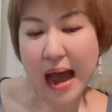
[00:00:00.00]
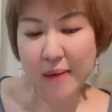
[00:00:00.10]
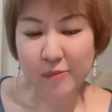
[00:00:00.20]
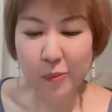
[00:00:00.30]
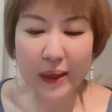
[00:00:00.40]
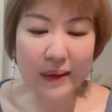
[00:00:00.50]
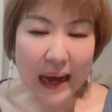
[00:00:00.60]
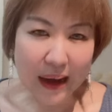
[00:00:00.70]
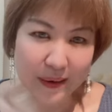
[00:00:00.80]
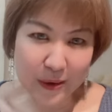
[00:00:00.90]
อัพเวล
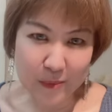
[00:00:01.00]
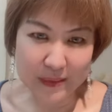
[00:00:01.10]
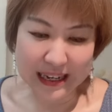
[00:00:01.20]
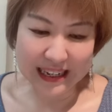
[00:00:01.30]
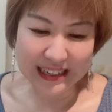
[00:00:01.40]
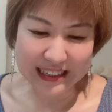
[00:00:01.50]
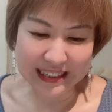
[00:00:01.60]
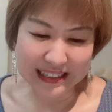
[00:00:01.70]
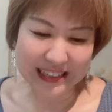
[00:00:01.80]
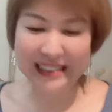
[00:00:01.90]
อารมณ์กันเล
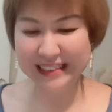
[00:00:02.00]
ย